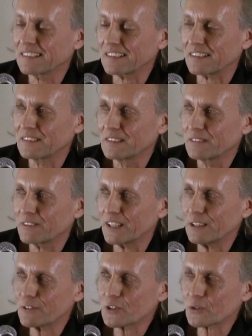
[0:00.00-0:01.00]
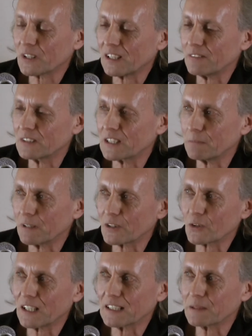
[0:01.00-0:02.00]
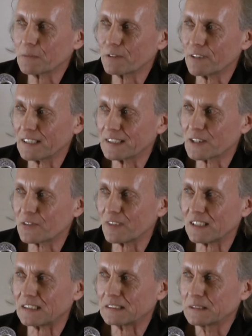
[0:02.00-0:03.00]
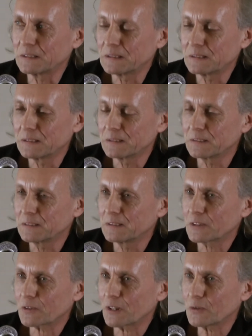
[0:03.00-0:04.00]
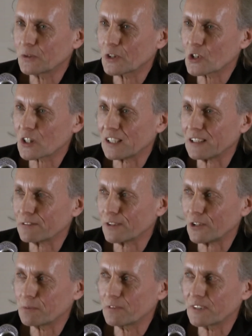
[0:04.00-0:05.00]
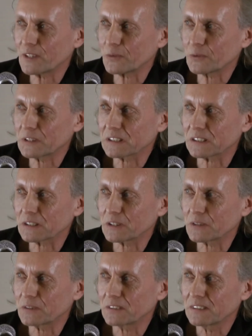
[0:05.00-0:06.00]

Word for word: ja, wir helfen sogar, wenn jemand noch gar nicht im Gefängnis war sondern nur eine Strafe auf Bewährung kriegt.